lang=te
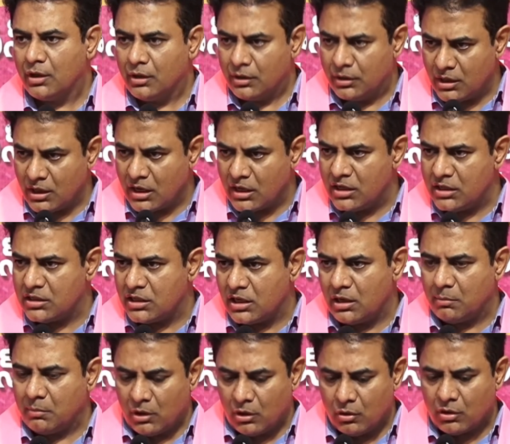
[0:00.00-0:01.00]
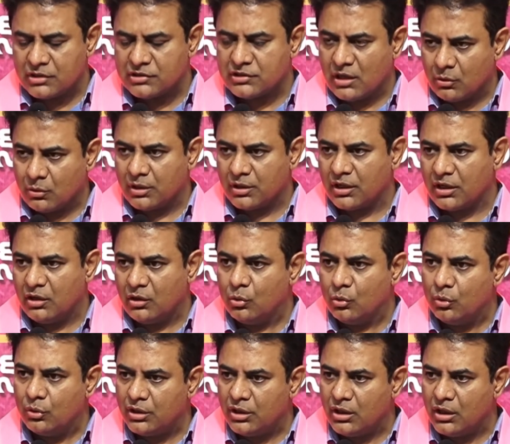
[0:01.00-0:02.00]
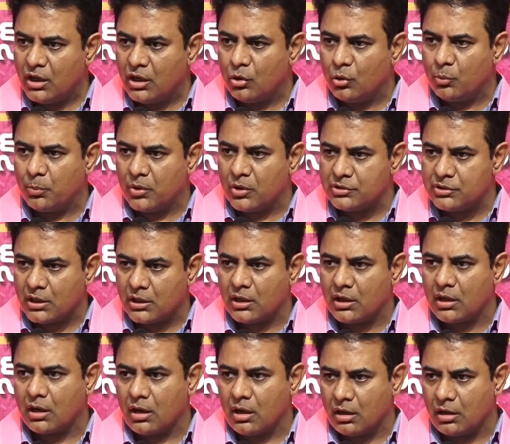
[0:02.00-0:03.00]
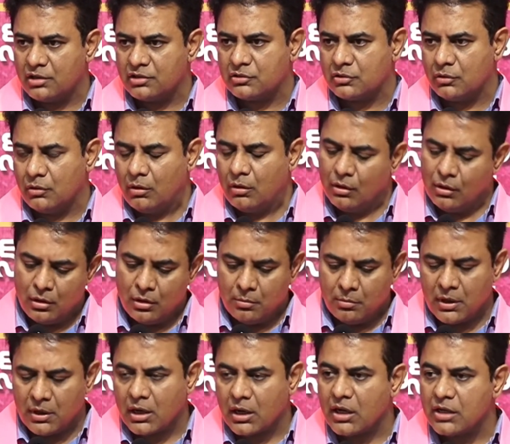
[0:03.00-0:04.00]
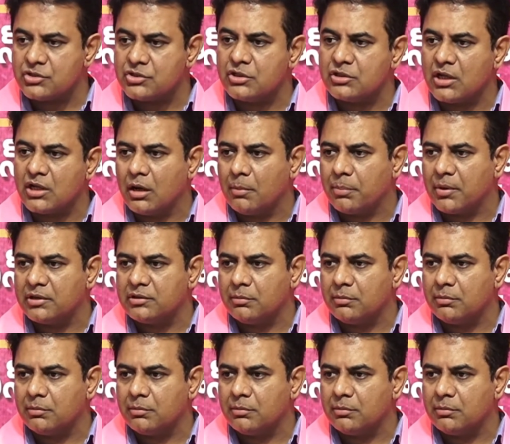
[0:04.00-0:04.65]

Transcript: నేను అనేదల్లా మళ్ళొక్కసారి ఒకటే లూటీ ఏ రూపంలో జరిగిన కాంగ్రెస్లో మేము ఖచ్చితంగా